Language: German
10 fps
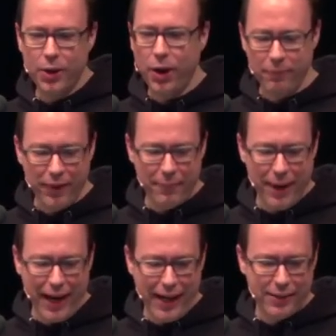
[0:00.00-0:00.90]
kommen wir
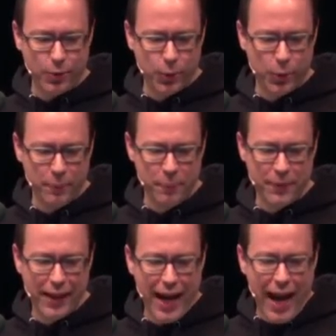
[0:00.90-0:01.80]
mal zu
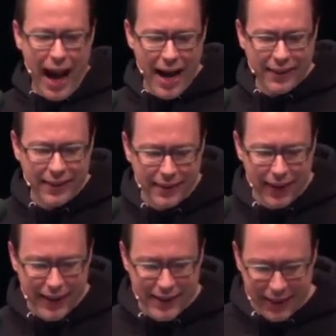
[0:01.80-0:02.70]

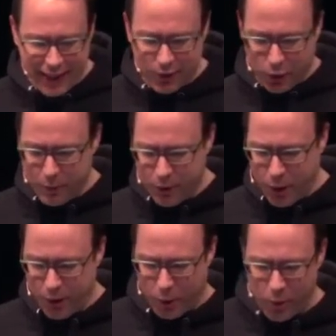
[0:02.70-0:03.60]
Aktenzeichen
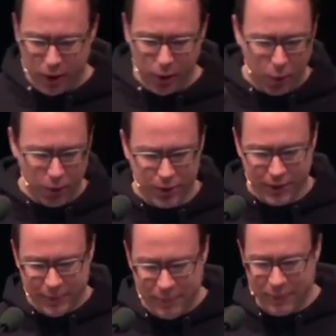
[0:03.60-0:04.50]
XY ungelost.
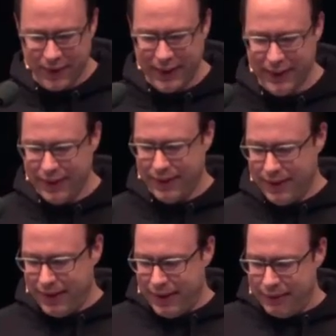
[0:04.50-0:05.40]

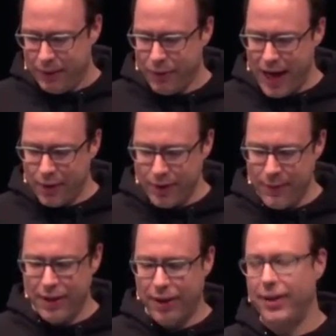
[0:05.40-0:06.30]
Wir fragen uns
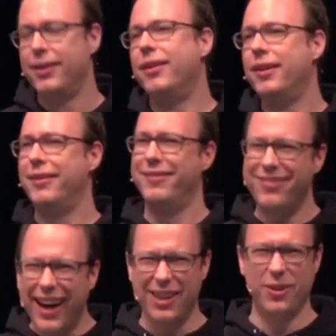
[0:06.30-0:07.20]
immer noch,
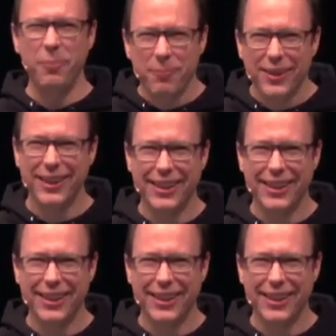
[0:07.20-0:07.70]
warum?